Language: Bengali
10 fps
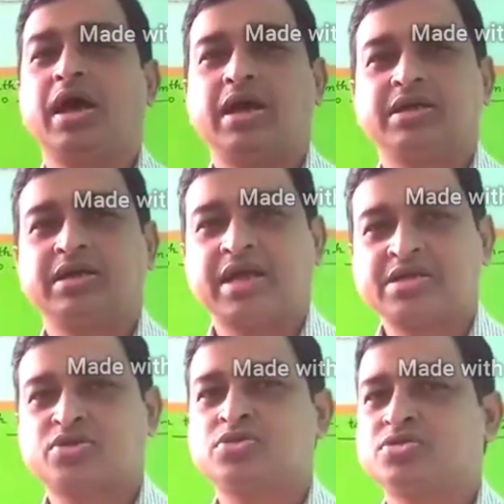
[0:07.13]
একটি ক্র্যাশ
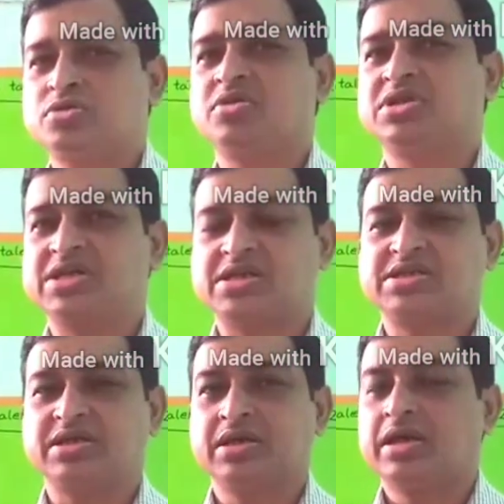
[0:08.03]
কোর্স শুরু করতে
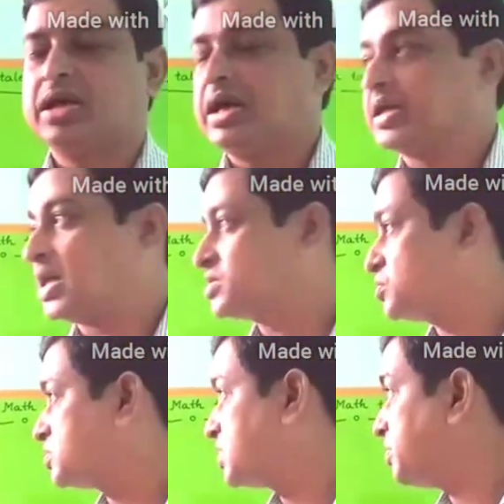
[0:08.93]
যাচ্ছি এই ক্র্যাশ
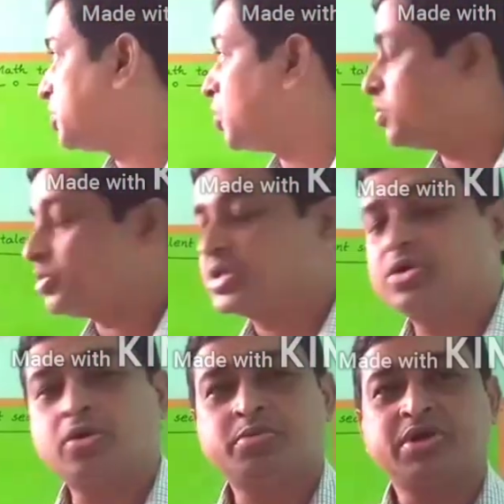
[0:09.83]
কোর্সটি আমি করবো কি
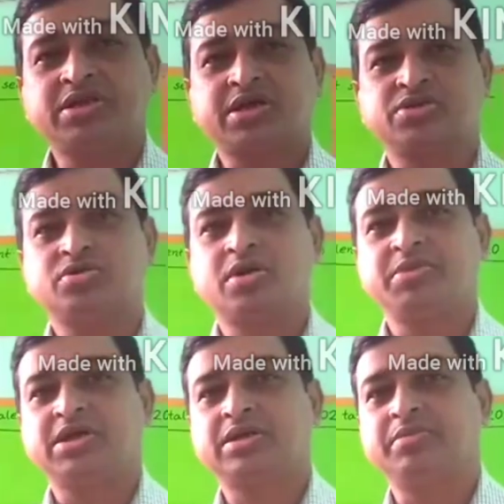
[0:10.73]
করবো না তার জন্য আমি
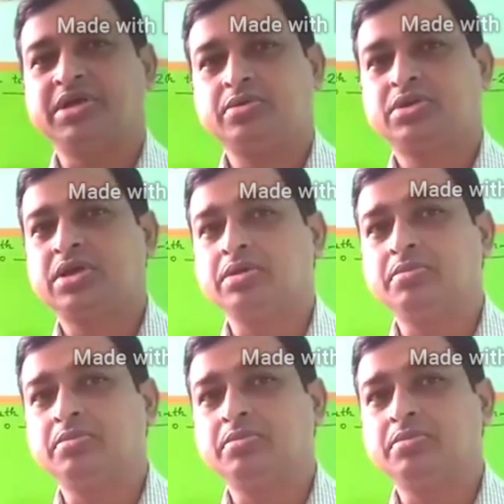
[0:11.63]
একটি ভিডিওতে